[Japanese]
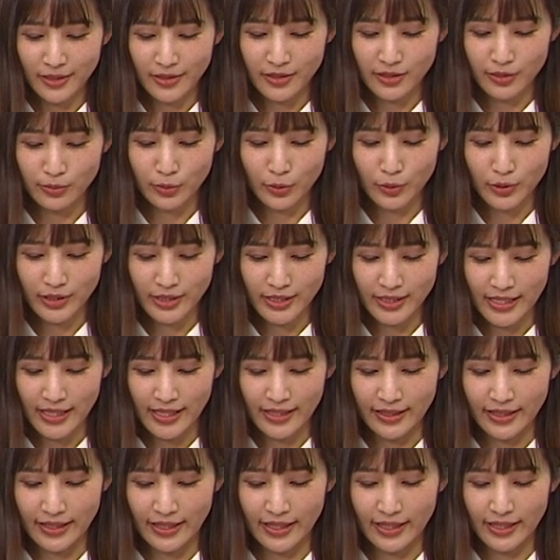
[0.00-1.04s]
つぼ押し
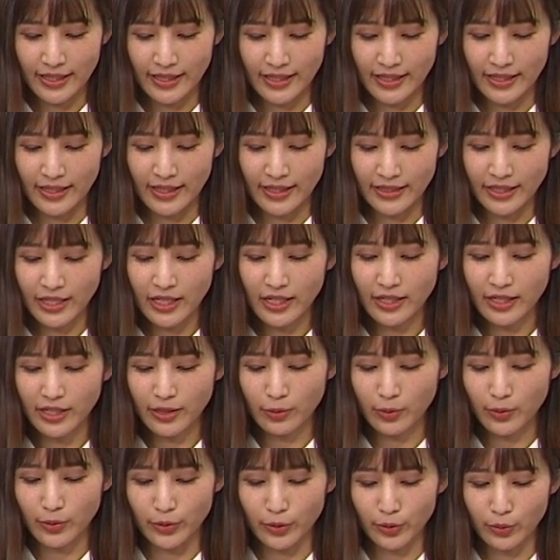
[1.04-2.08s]
で手荒れや肌荒れ
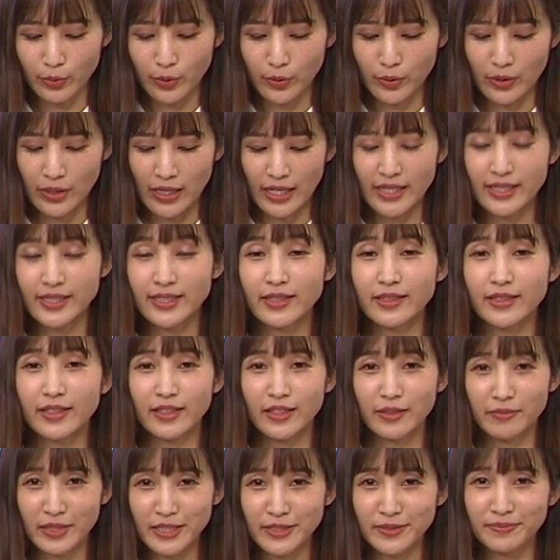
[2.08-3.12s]
を予防改善で
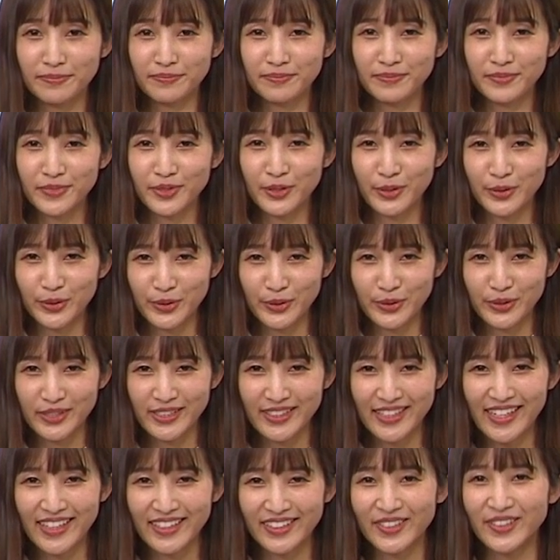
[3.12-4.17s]
きます工夫
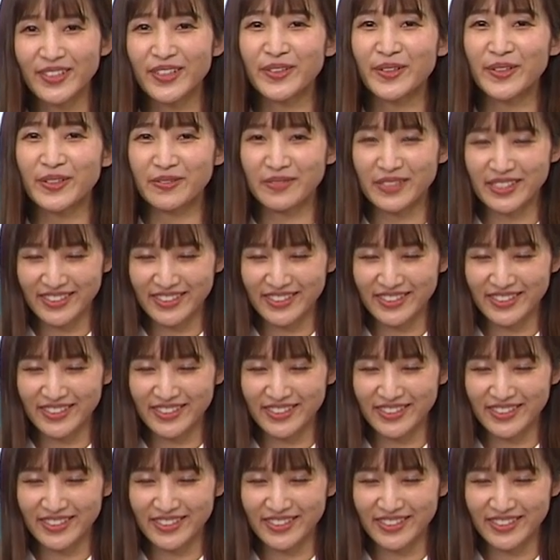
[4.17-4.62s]
して乗り越え